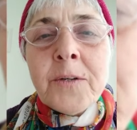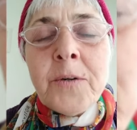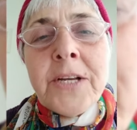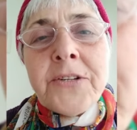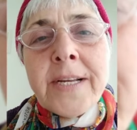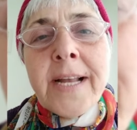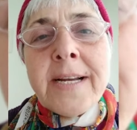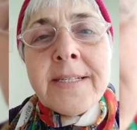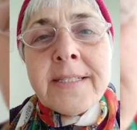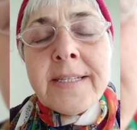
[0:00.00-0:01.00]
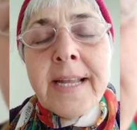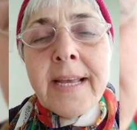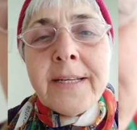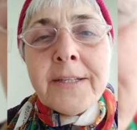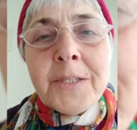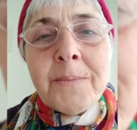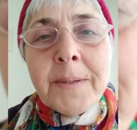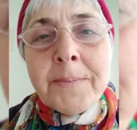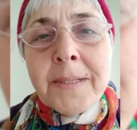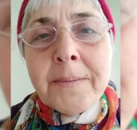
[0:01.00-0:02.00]
Güneş enerjisine yatırım
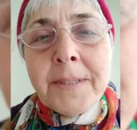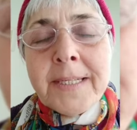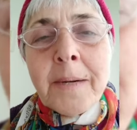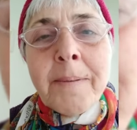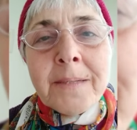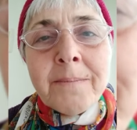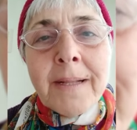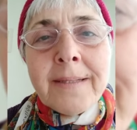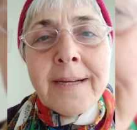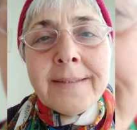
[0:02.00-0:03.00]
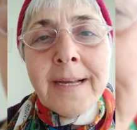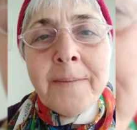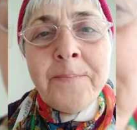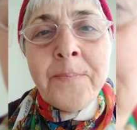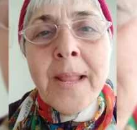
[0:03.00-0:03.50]
yapılabilir apartmanlarda.